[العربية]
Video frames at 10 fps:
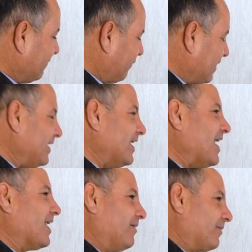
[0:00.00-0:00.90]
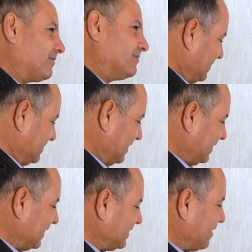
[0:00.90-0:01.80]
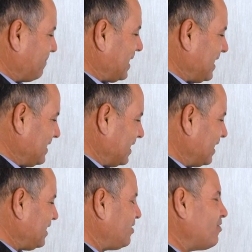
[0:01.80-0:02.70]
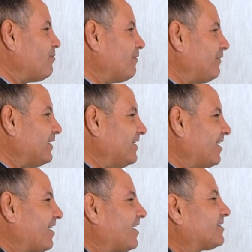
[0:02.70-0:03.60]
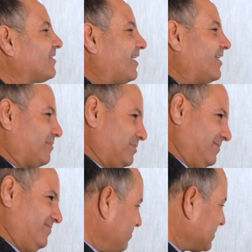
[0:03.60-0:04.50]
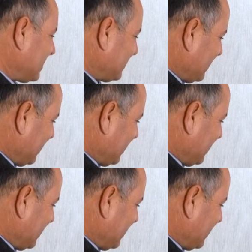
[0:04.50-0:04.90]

فن آخر زادها جمالية اللي هو فن الخط العربي المسكات